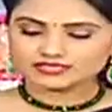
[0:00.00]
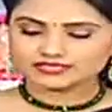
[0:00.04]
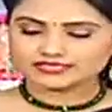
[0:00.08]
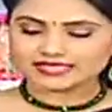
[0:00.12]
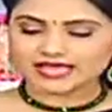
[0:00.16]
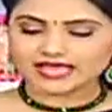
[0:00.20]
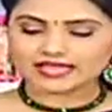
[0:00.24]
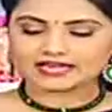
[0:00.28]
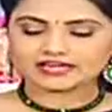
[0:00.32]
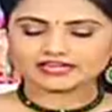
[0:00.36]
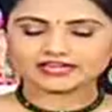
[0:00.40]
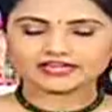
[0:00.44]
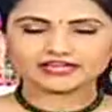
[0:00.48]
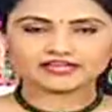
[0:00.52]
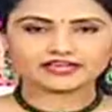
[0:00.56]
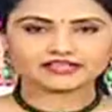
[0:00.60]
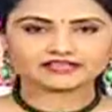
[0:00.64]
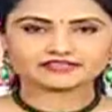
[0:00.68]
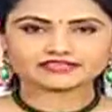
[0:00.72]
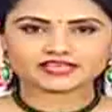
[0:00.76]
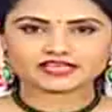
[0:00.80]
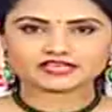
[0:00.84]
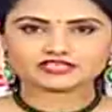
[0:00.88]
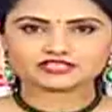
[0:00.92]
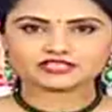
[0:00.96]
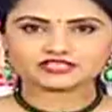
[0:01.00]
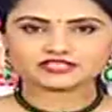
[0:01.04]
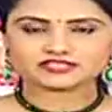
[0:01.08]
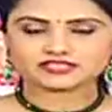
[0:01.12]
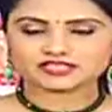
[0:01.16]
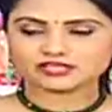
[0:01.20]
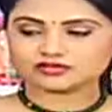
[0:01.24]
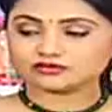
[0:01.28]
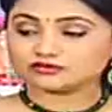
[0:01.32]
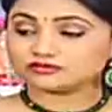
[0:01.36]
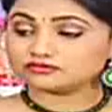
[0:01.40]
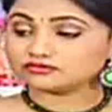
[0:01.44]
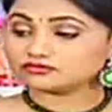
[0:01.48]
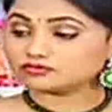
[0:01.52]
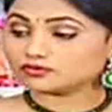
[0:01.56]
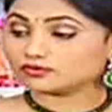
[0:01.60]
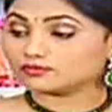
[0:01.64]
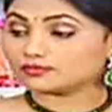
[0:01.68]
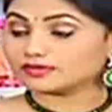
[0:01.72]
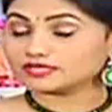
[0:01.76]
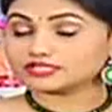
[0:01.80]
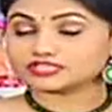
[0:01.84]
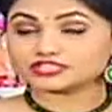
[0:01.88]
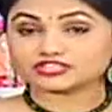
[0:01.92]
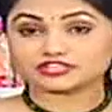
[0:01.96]
శారీని డిజైన్ చేశారు సో
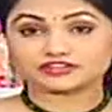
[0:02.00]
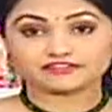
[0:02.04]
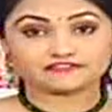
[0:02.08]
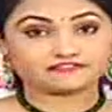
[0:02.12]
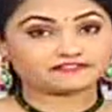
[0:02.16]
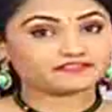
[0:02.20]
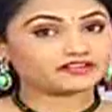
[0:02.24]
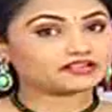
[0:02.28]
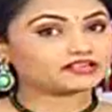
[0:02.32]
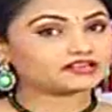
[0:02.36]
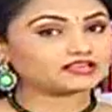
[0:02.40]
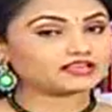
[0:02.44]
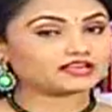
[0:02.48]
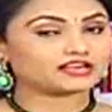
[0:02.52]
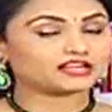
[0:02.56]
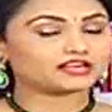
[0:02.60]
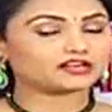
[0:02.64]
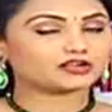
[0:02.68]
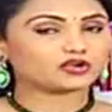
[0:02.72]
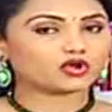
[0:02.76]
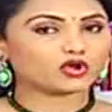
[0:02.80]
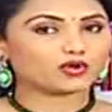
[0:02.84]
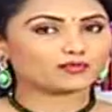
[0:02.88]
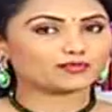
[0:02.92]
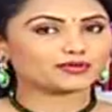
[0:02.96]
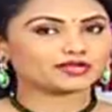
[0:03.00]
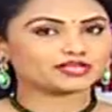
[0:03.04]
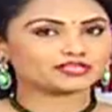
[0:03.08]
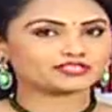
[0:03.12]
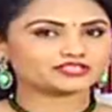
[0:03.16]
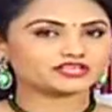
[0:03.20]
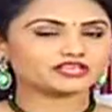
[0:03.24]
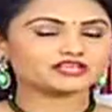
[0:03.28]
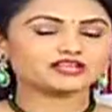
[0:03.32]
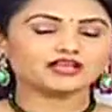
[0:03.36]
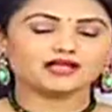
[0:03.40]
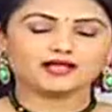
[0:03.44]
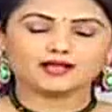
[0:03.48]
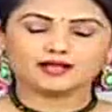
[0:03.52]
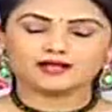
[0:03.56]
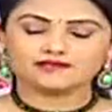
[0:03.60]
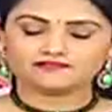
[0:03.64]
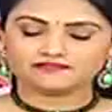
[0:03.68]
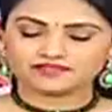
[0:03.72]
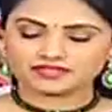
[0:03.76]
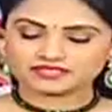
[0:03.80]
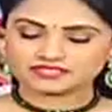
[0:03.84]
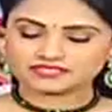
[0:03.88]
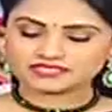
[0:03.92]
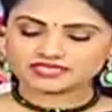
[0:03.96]
మంచి డిఫరెంట్ కలర్ కాంబినేషన్
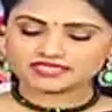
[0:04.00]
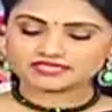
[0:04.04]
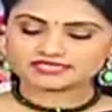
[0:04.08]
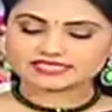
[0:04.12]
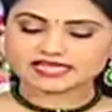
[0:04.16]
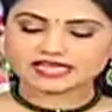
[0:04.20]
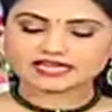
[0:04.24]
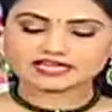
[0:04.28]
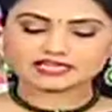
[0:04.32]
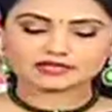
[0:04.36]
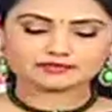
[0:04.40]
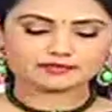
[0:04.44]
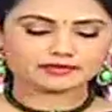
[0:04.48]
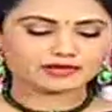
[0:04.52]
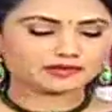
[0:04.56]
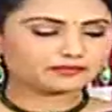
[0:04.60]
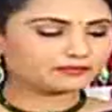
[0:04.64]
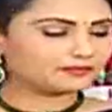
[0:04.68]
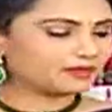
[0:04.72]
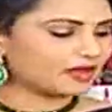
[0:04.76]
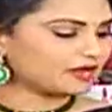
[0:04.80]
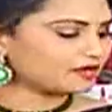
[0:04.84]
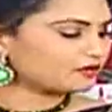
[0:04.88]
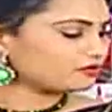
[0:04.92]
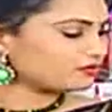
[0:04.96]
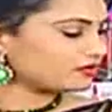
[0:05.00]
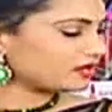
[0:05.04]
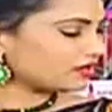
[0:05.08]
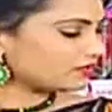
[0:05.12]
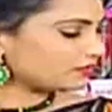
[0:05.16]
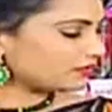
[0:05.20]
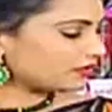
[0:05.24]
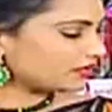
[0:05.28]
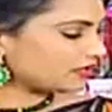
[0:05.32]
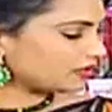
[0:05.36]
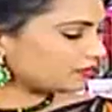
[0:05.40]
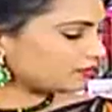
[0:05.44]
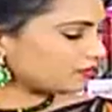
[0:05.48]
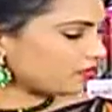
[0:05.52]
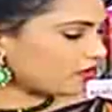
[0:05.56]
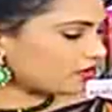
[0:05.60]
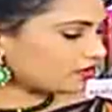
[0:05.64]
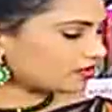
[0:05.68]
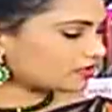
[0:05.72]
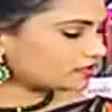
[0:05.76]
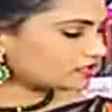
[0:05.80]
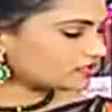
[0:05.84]
ఫస్ట్ ఈ శారీకి మనం పైన ఉన్నటువంటి బార్డర్